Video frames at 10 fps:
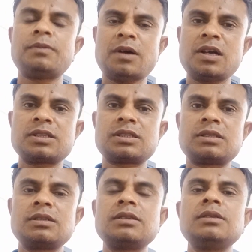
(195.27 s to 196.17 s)
ফার্স
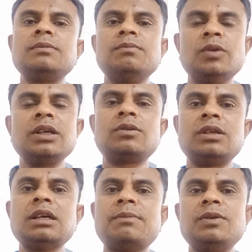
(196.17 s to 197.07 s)
মনে
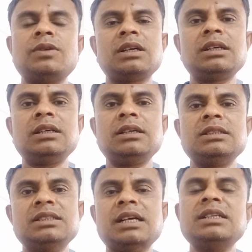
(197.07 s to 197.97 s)
করে আমি ওনাকে
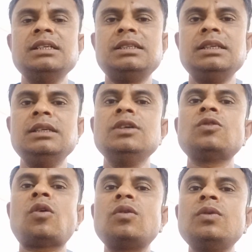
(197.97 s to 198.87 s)
জানিয়েছি
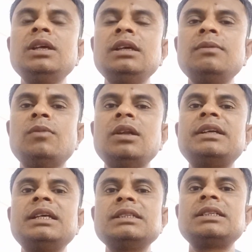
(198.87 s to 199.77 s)
তখন উনি বললেন
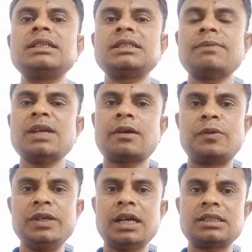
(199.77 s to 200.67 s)
ঠিক আছে ঠিক আছে আমি
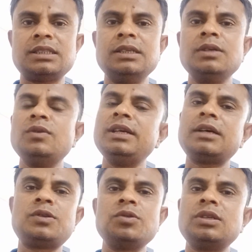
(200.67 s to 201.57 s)
এক্ষুনি আসছি উনি
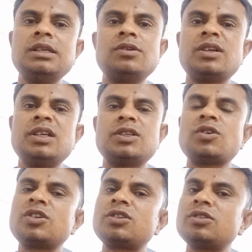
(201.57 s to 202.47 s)
একটু দেরি করেননি
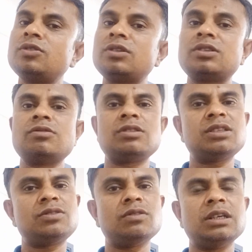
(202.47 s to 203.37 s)
সঙ্গে সঙ্গে দৌড়াতে
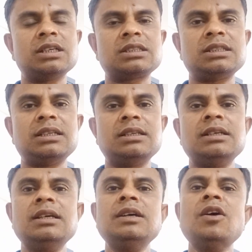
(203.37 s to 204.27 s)
দৌড়াতে চলে আসছেন
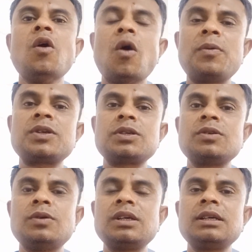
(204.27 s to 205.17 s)
অপারেশন
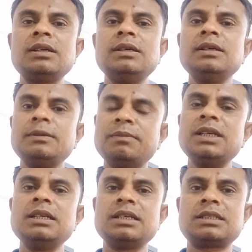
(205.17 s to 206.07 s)
করে
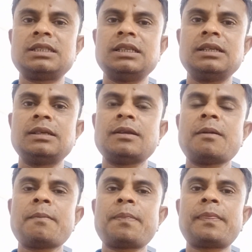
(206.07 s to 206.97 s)
বেরিয়ে আসছেন
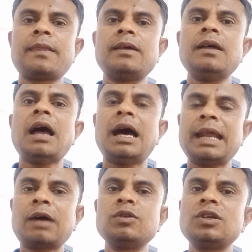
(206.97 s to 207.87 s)
আর
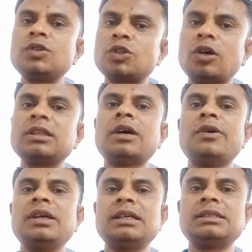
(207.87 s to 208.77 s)
এখন দেখুন সন্ধ্যা
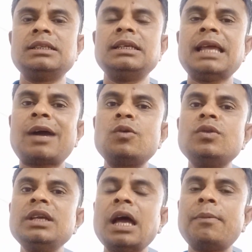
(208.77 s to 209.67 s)
হয়ে গেছে এখন
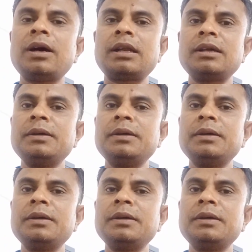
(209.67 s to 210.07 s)
উনি আবার